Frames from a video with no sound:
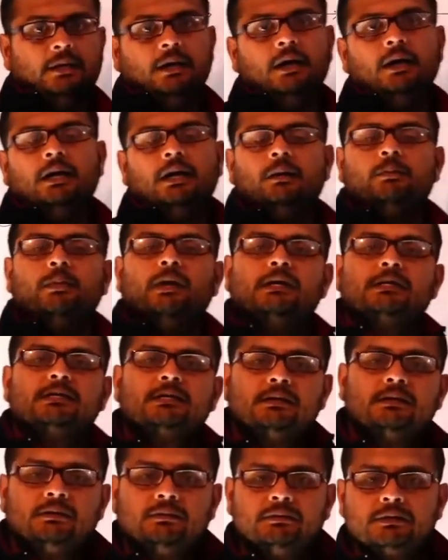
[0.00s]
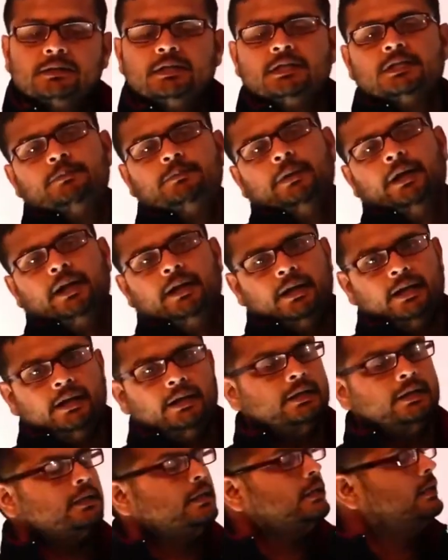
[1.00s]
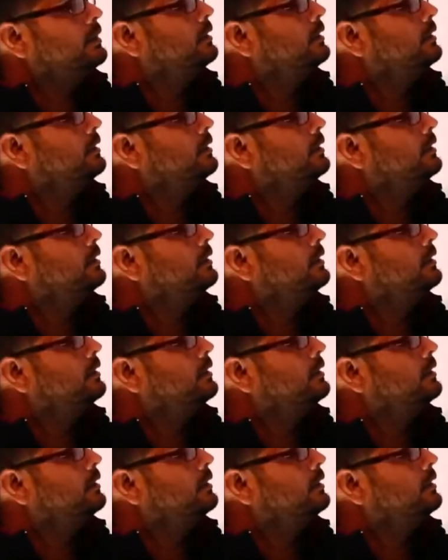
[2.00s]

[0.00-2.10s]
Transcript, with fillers: अगर मैंने सर्विसेज पेड नहीं की